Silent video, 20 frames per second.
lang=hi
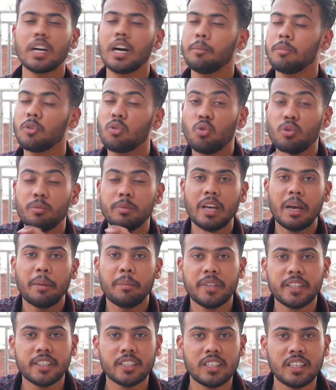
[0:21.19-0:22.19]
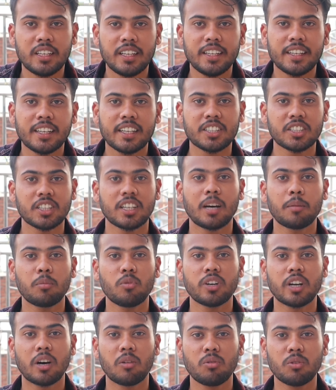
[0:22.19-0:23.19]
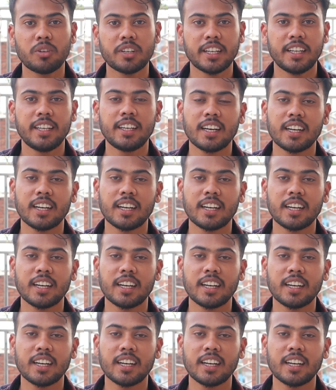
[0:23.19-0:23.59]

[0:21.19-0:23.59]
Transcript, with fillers: काम है कोई भी एप्लीकेशन आपको डाउनलोड नहीं